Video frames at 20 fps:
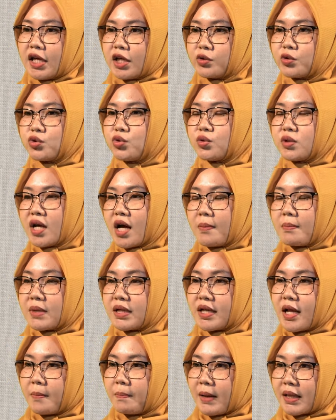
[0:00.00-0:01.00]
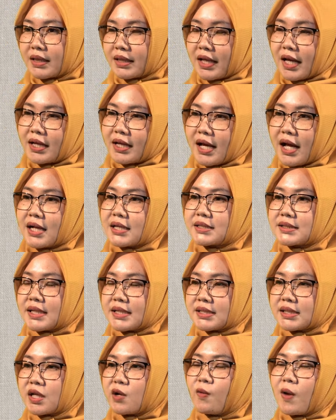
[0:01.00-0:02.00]
itu juga mendapatkan
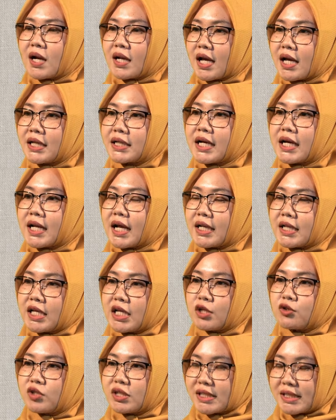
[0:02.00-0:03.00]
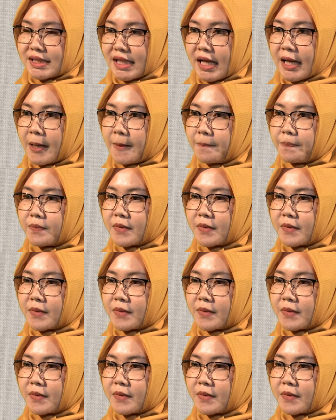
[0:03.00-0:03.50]
akses kewarganegaraan Indonesia.